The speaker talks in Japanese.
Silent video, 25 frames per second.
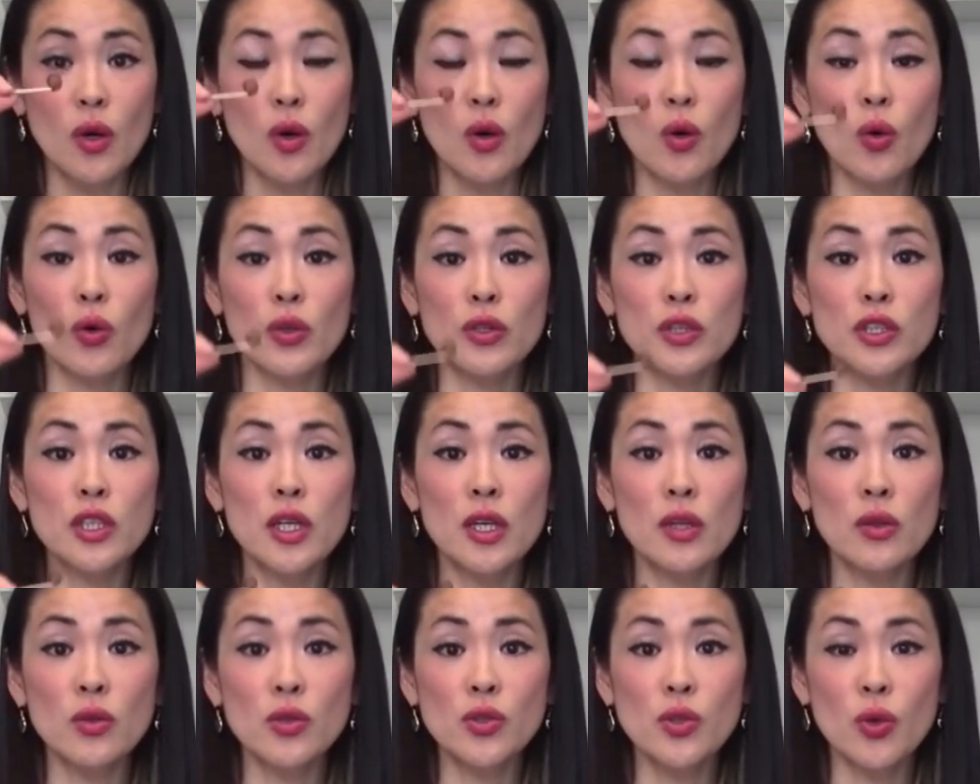こち
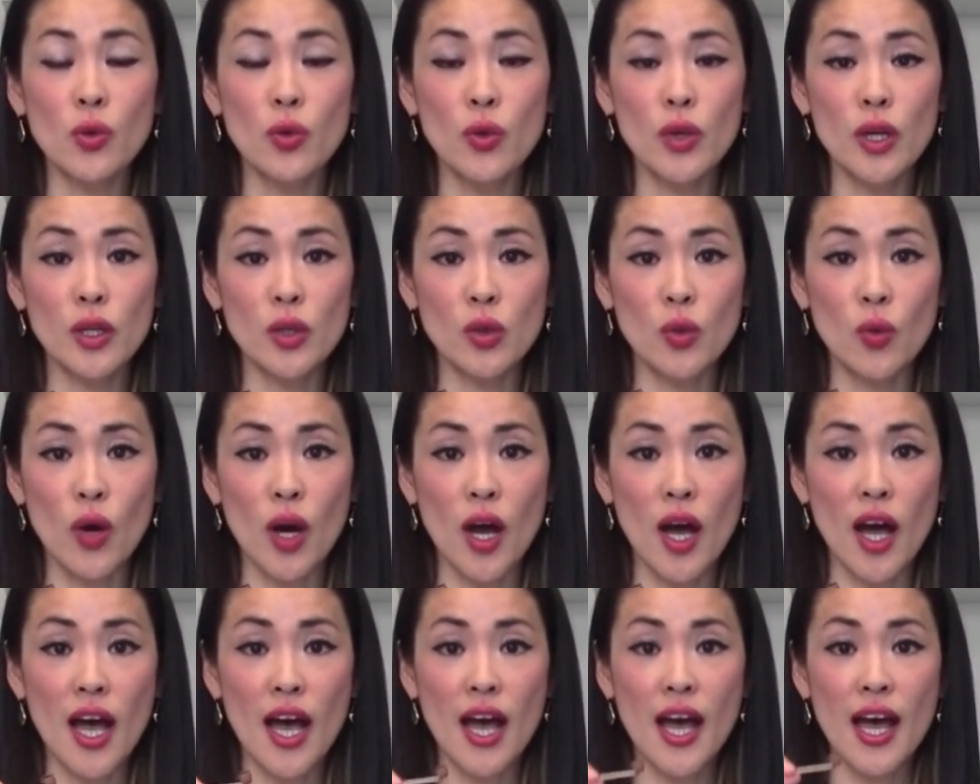らのチョコレート
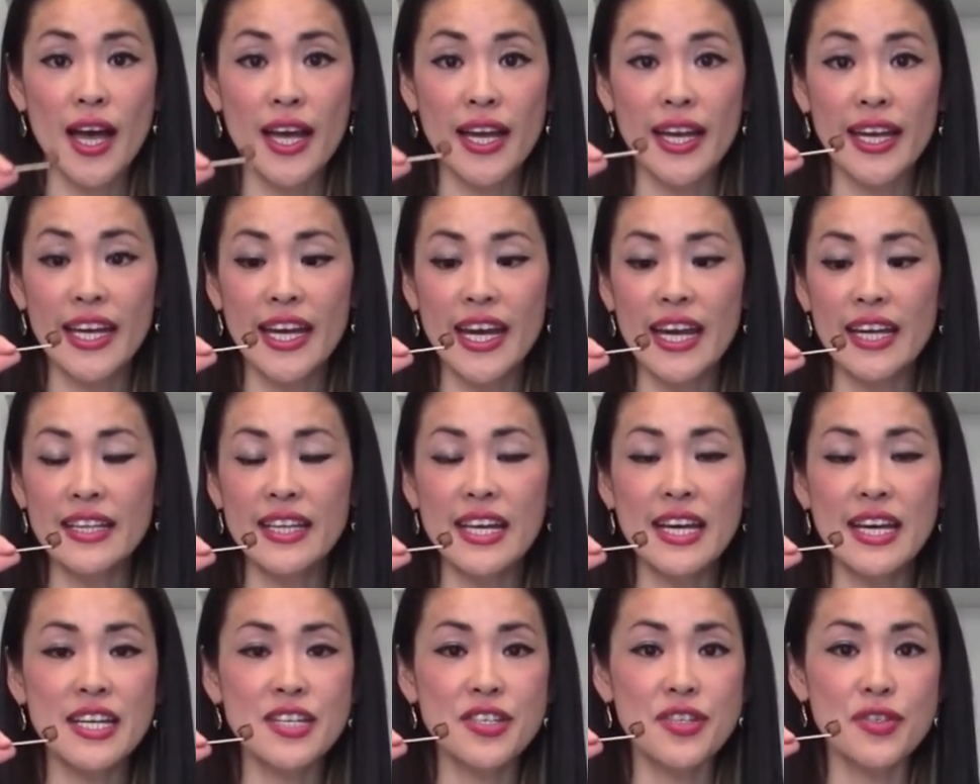は
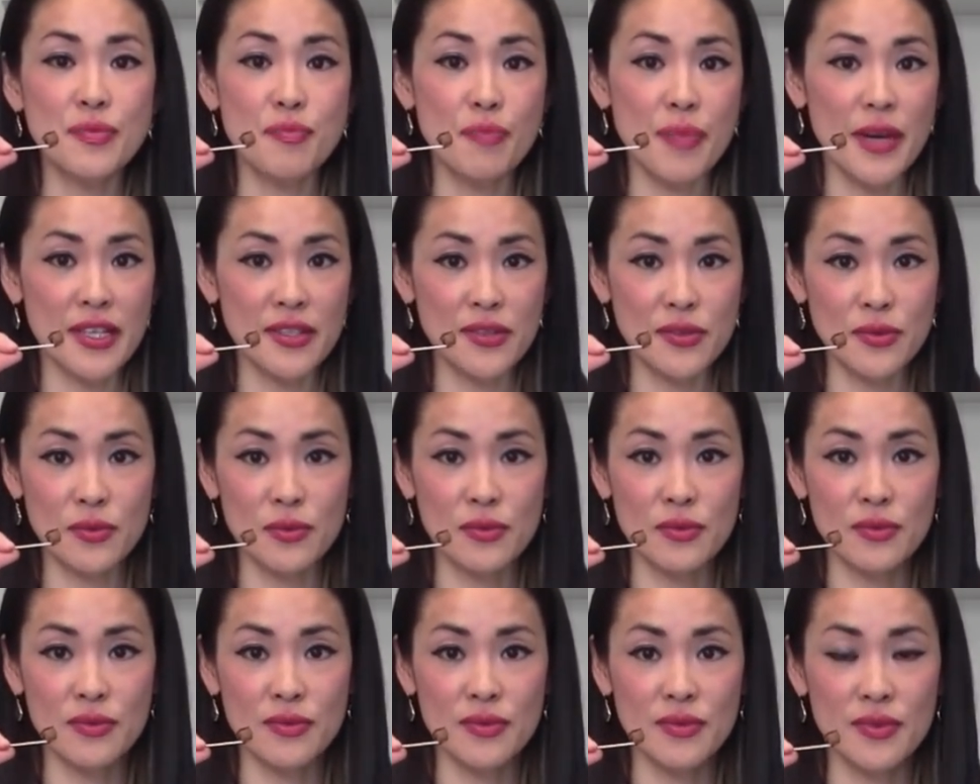ガナッシュパッション